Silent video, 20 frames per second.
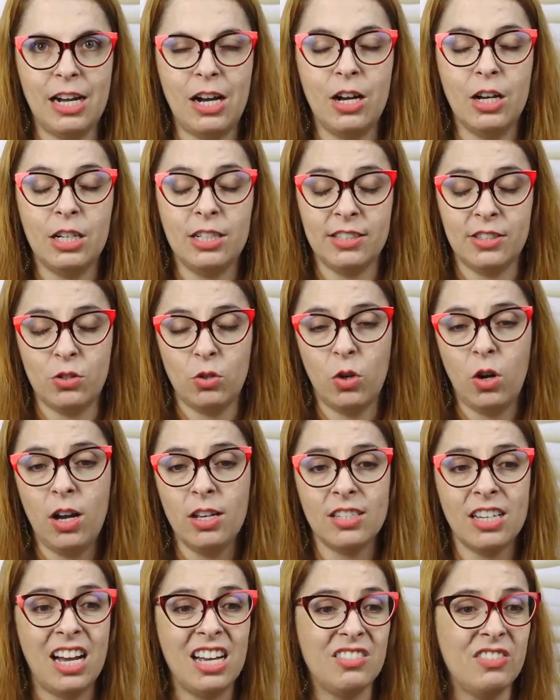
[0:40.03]

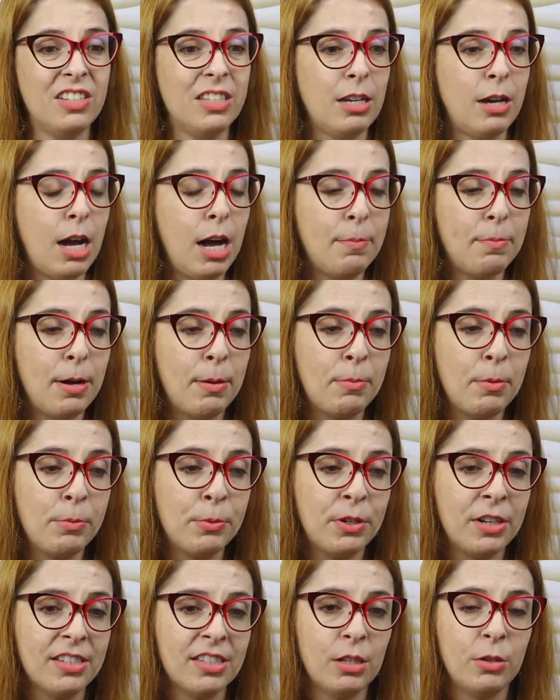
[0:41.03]
ansiosa, às vezes a, a,
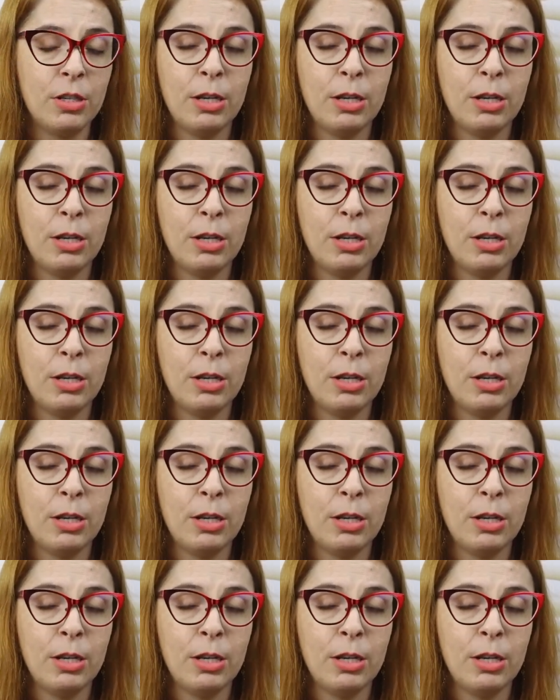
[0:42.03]
memorização,